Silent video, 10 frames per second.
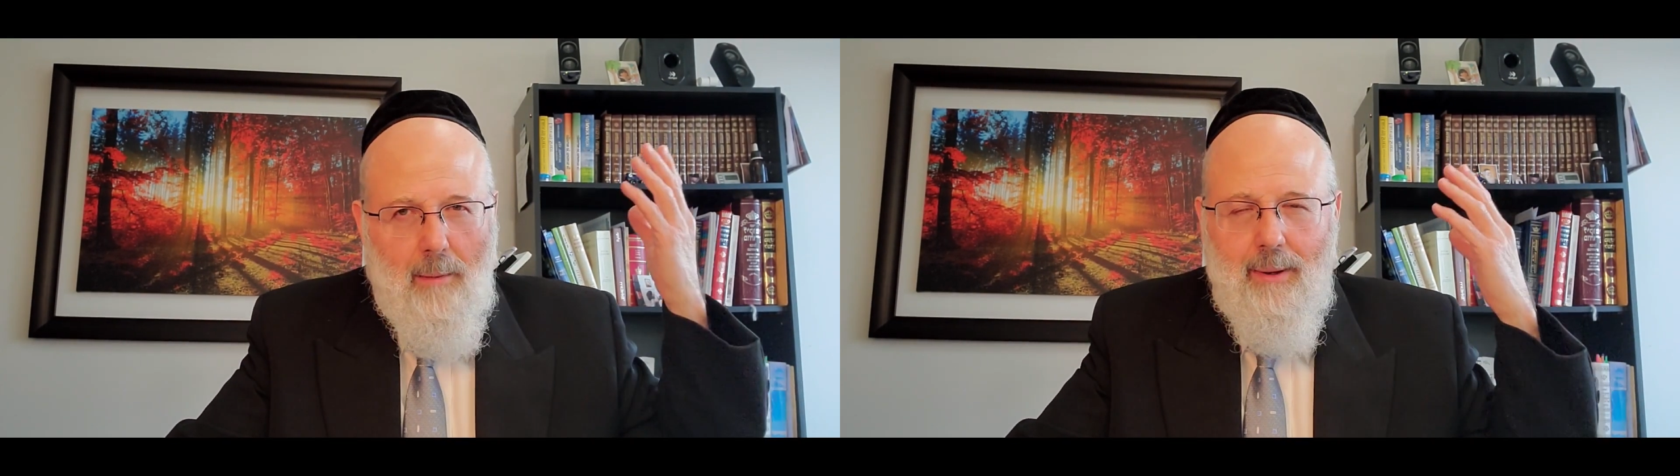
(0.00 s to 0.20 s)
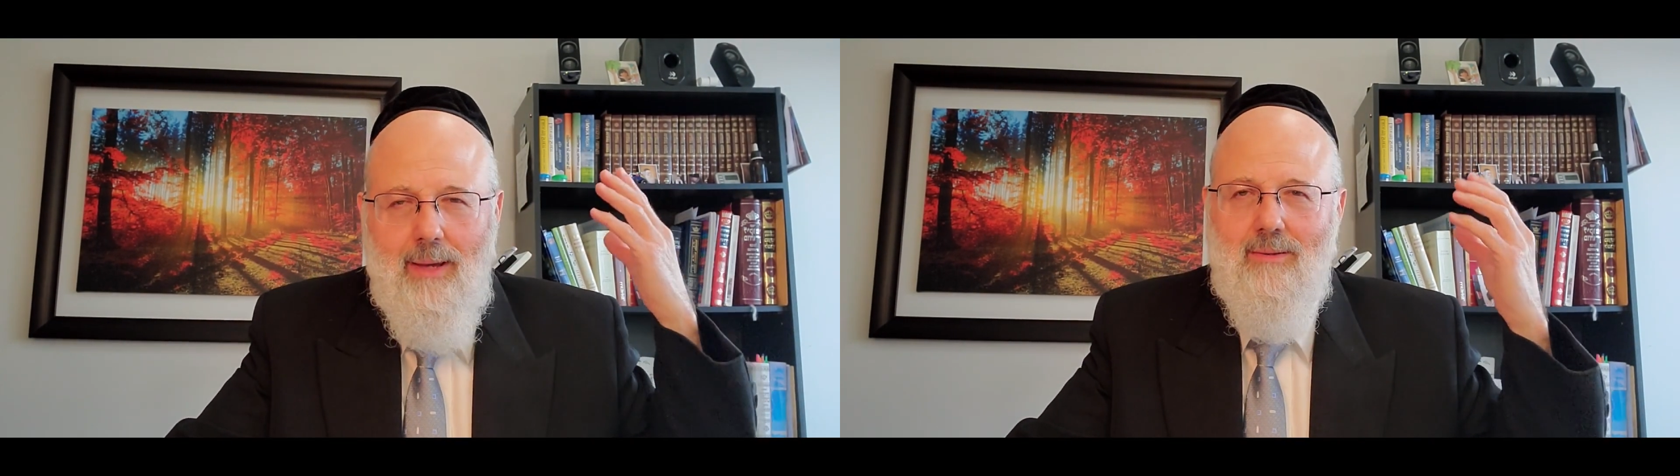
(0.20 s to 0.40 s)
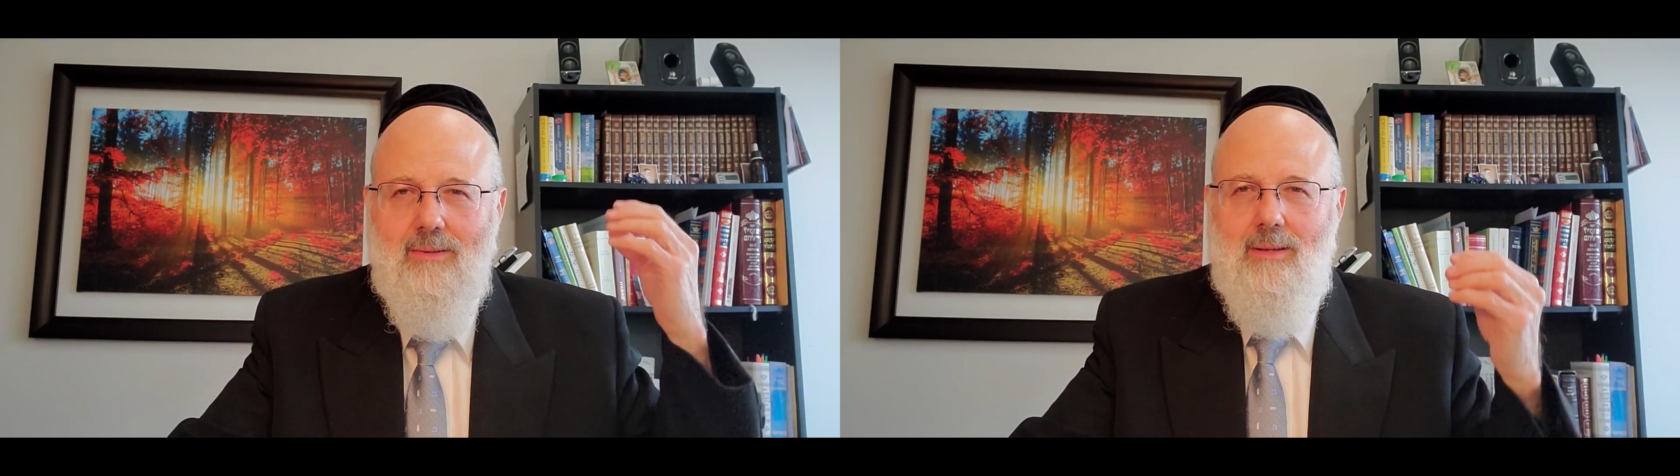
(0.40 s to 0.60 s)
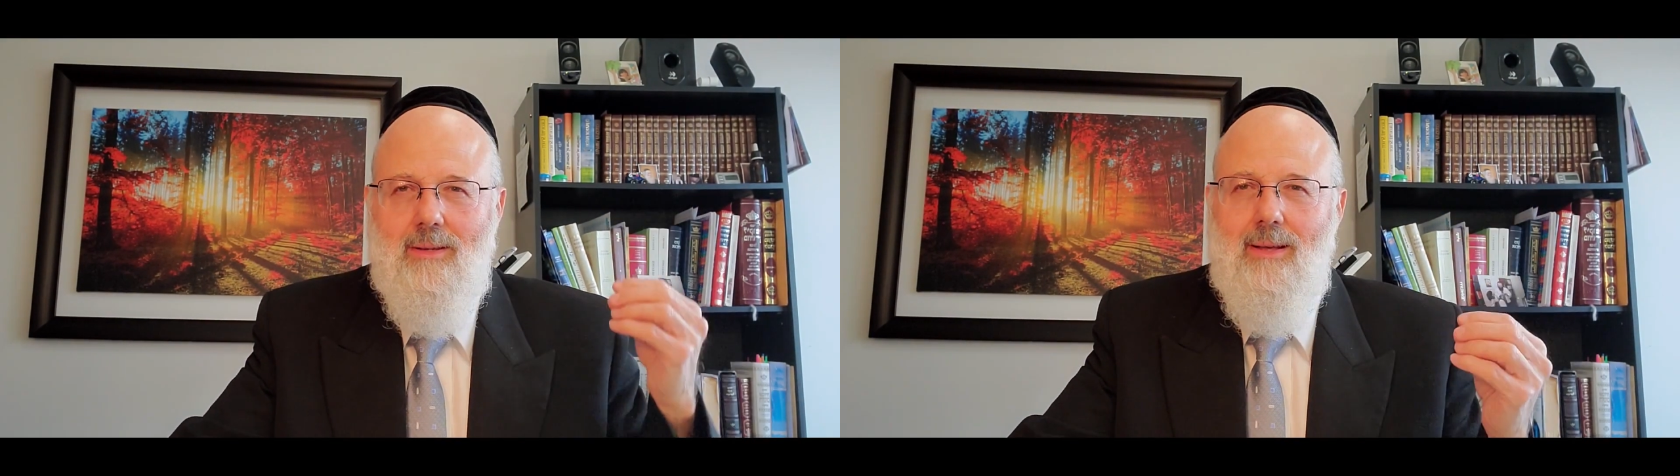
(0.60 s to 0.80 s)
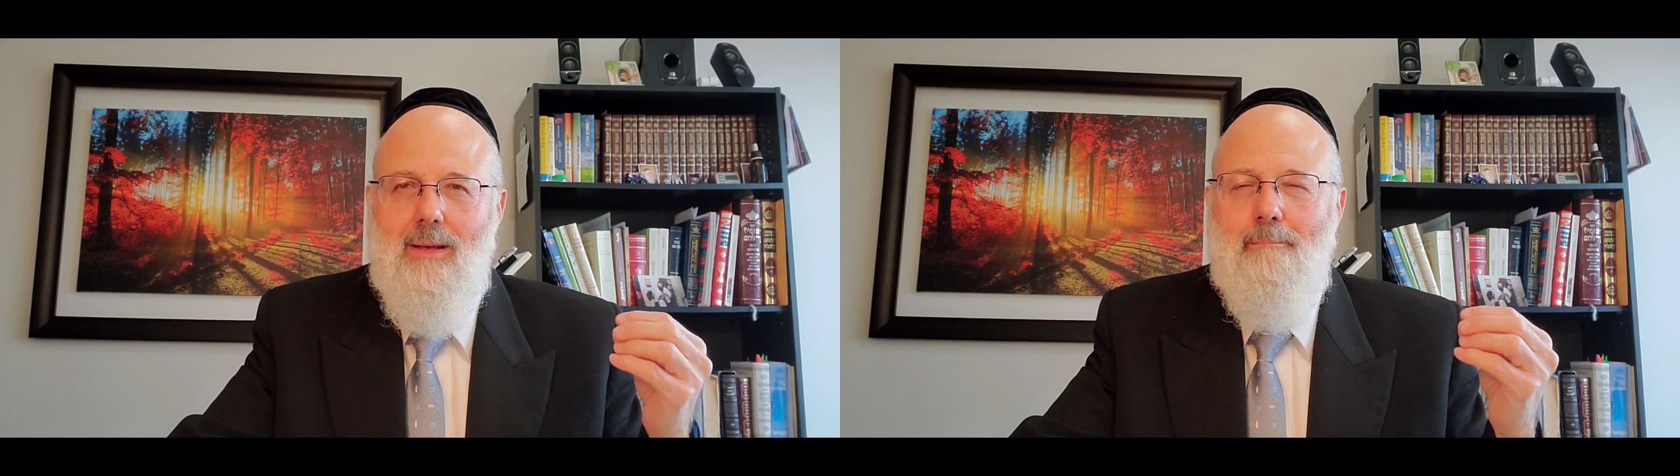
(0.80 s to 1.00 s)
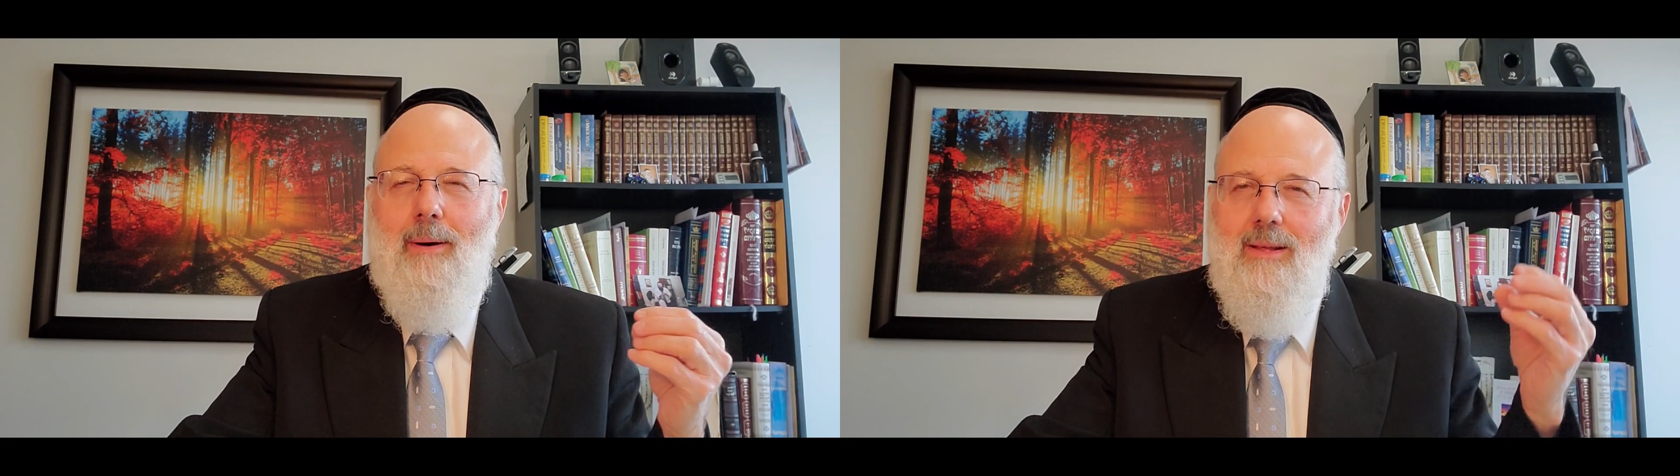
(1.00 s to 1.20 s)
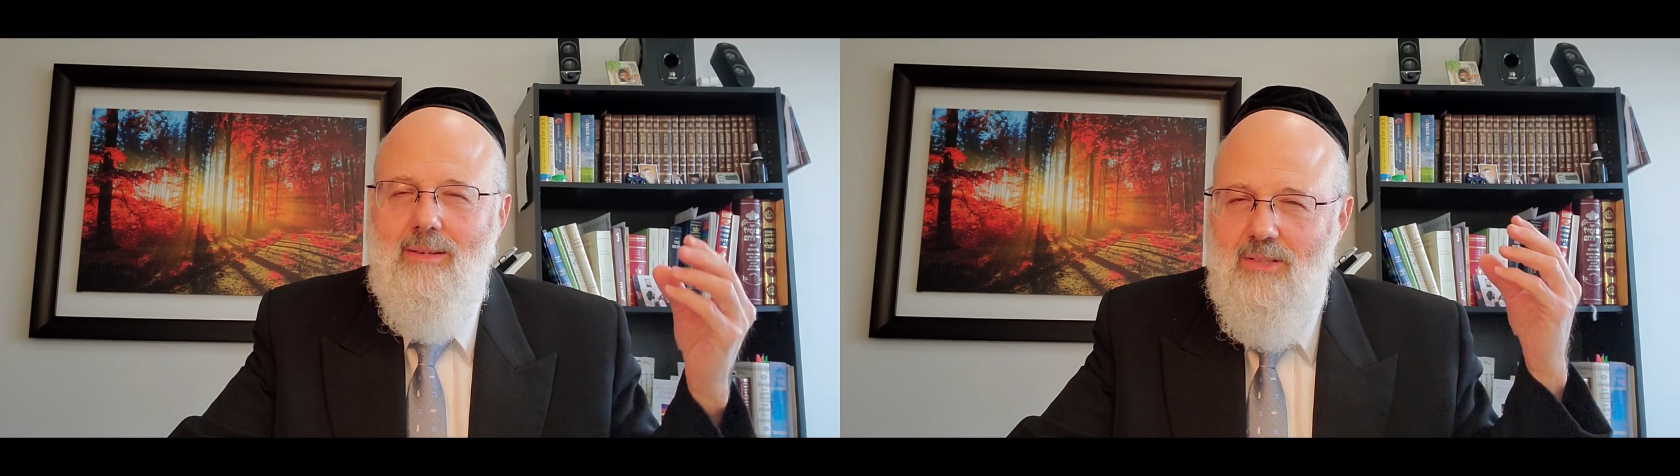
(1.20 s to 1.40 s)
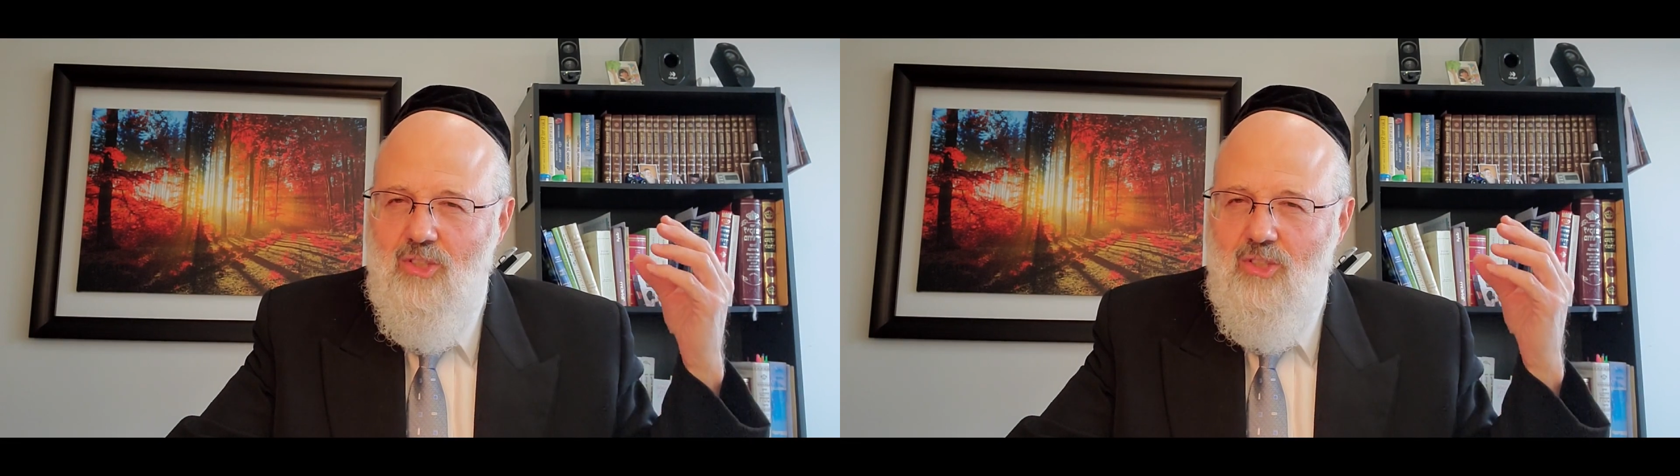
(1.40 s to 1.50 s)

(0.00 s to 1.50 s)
prise par les